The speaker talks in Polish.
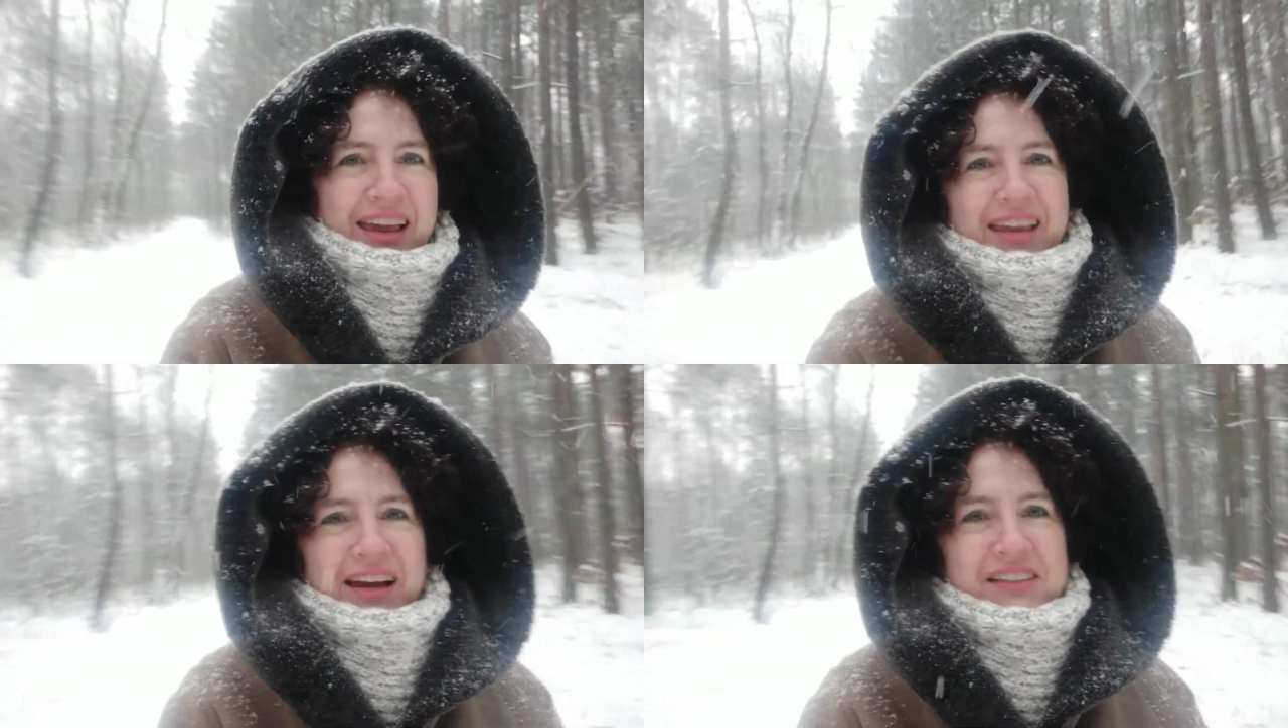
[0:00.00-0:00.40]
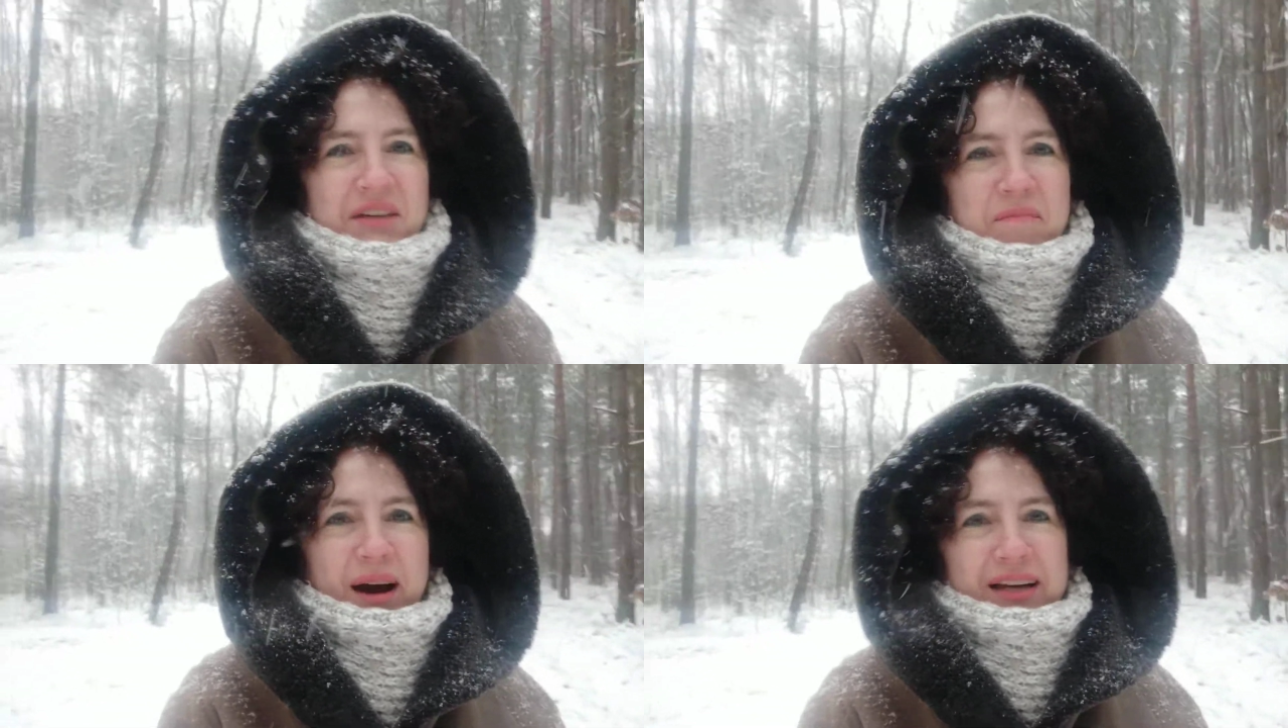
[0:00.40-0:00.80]
Jak się
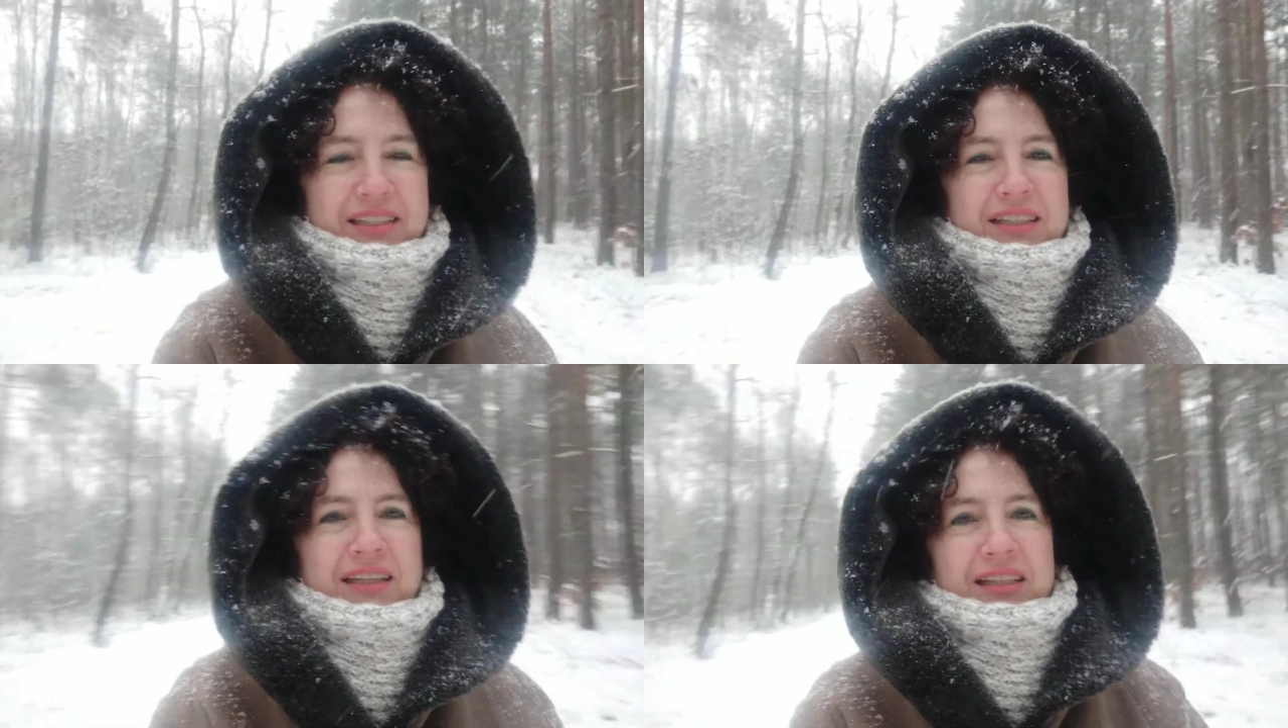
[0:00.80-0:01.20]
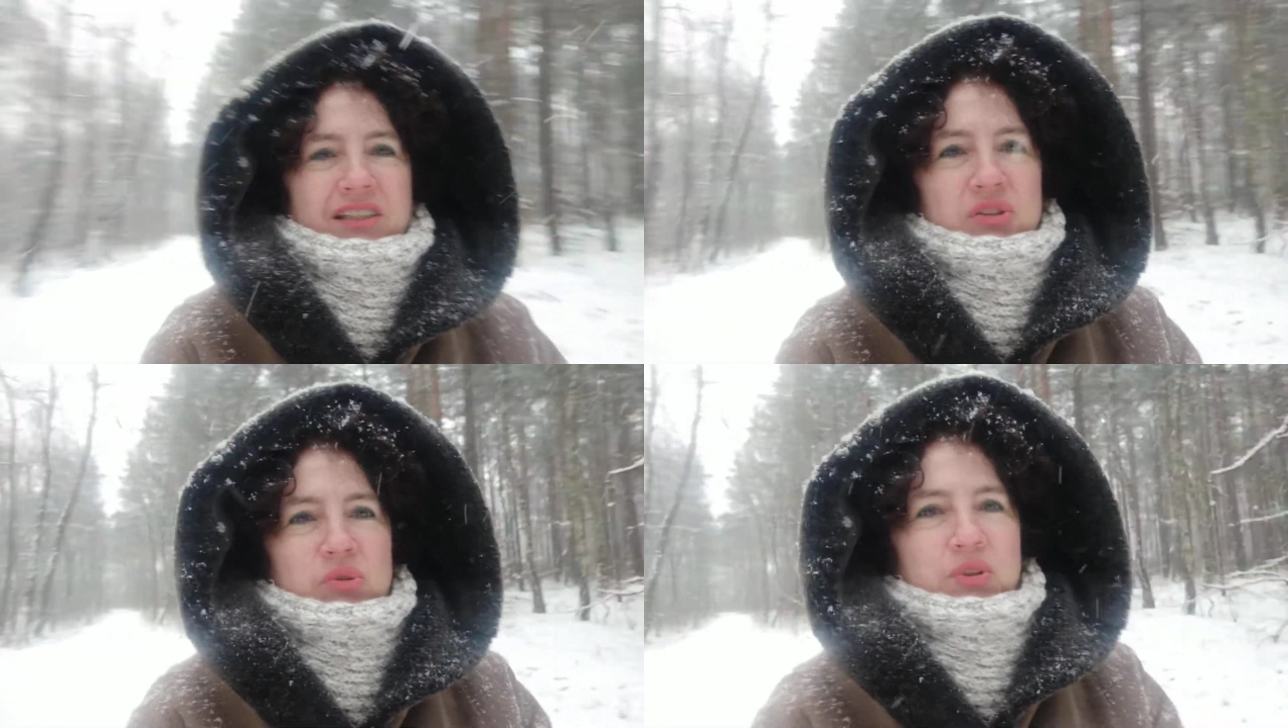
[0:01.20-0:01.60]
masz, jak się
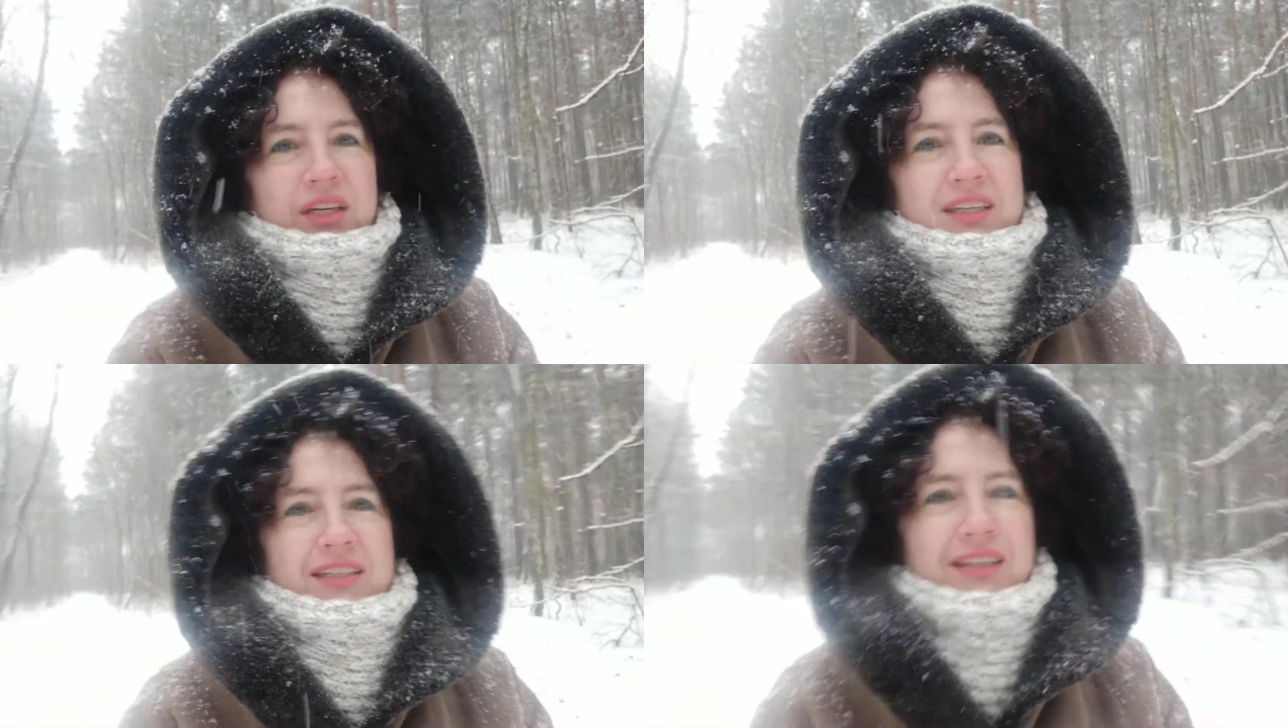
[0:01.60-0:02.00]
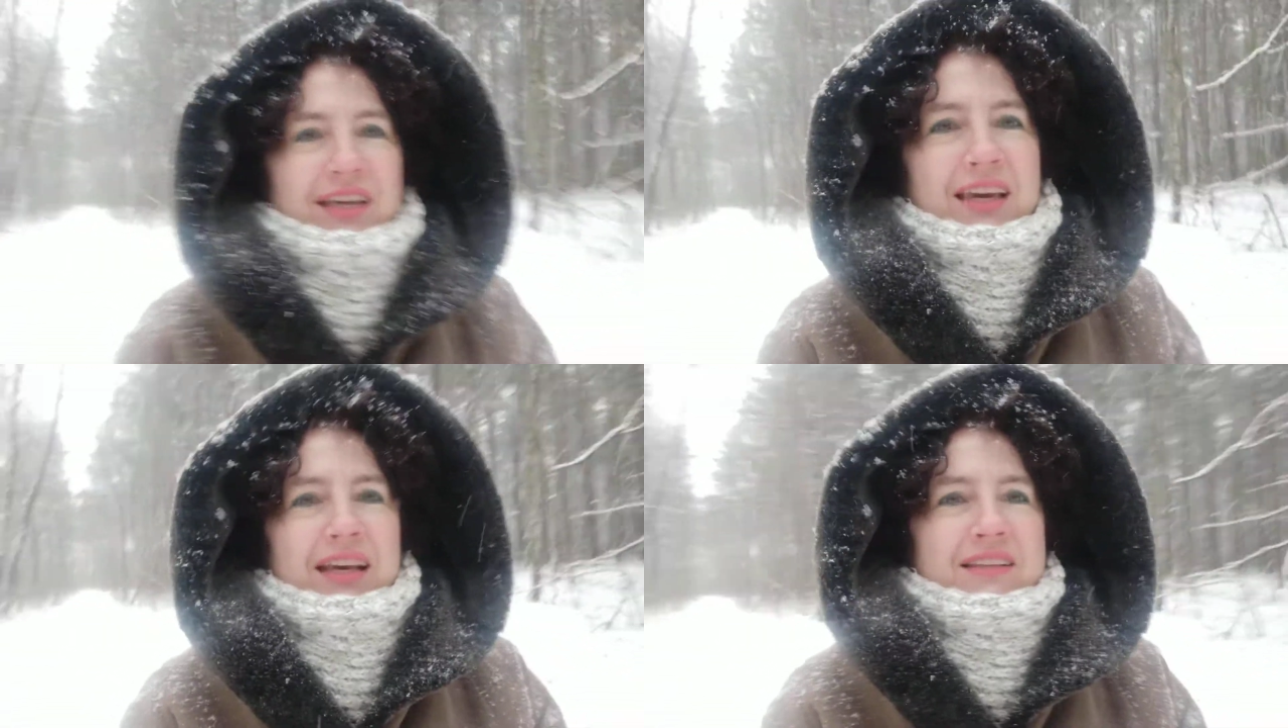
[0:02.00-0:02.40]
czujesz,
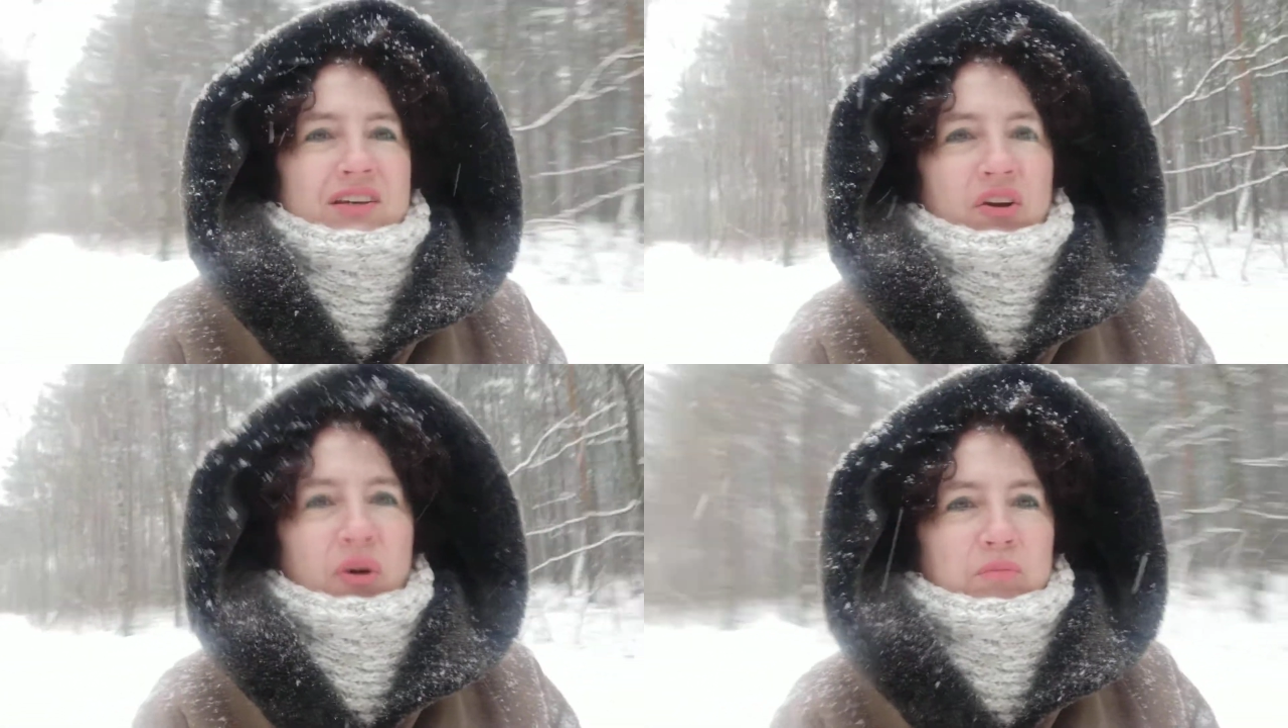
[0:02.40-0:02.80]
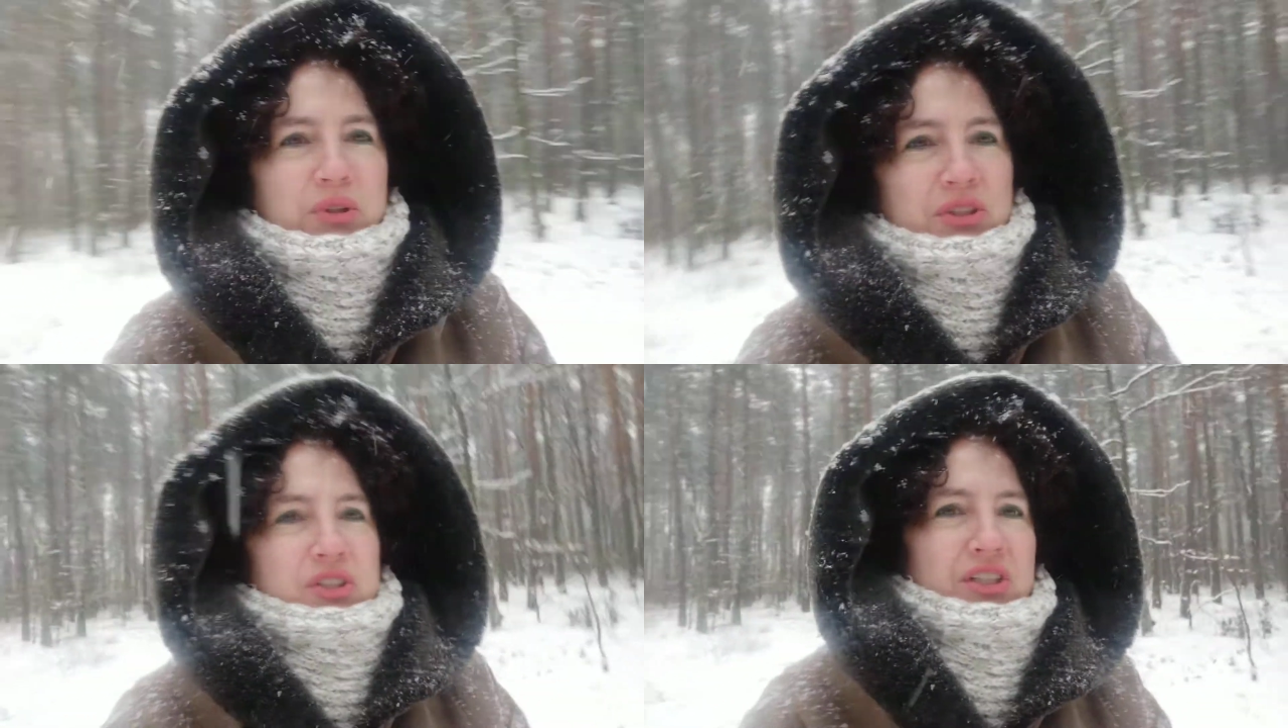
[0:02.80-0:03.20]
co
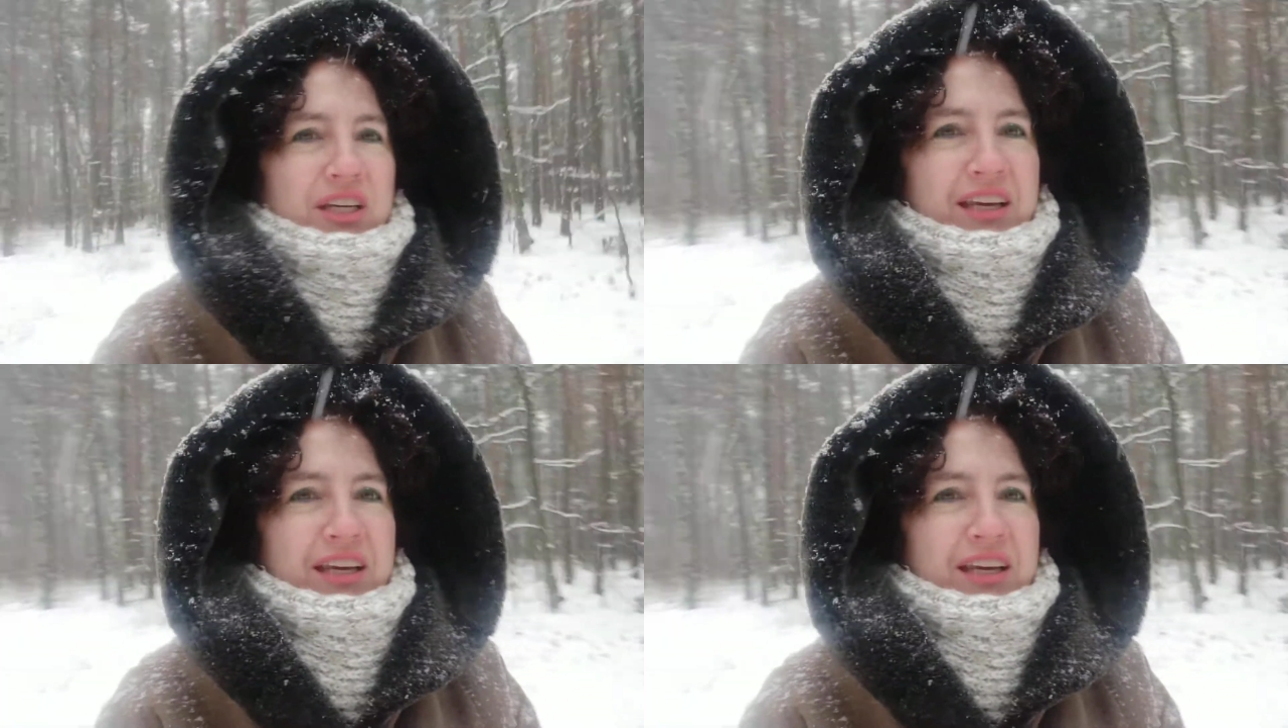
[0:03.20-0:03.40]
robisz